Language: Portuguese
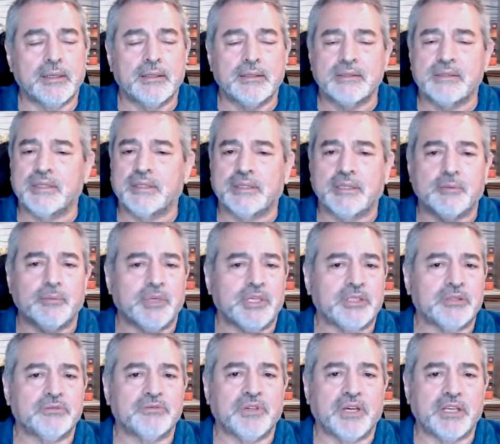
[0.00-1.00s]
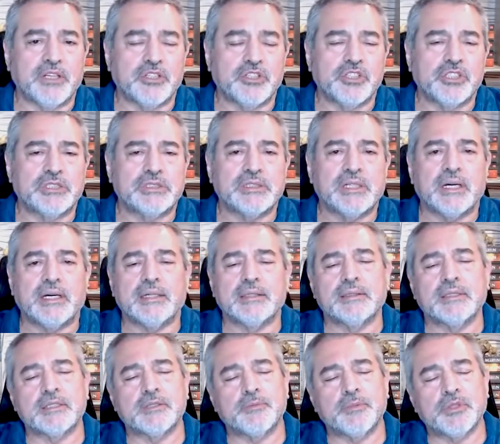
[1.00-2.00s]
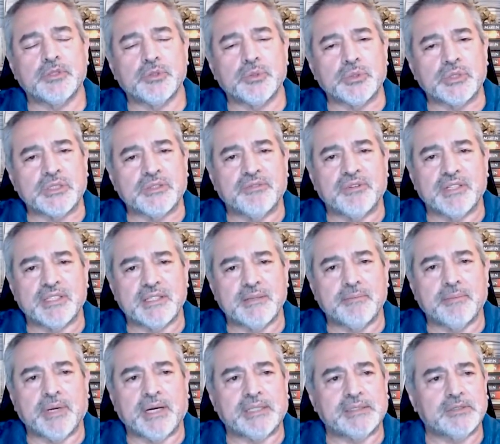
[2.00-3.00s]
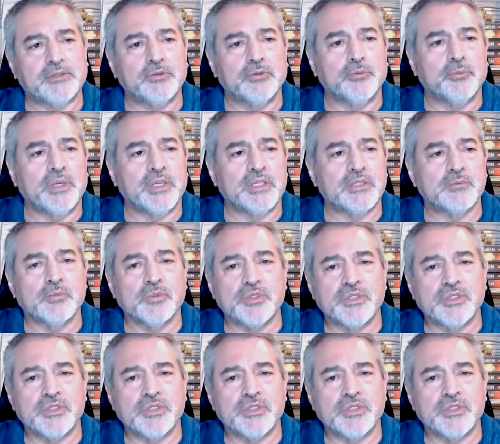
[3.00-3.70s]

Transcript: você também não vai enxergar nas pessoas que fazem parte do mesmo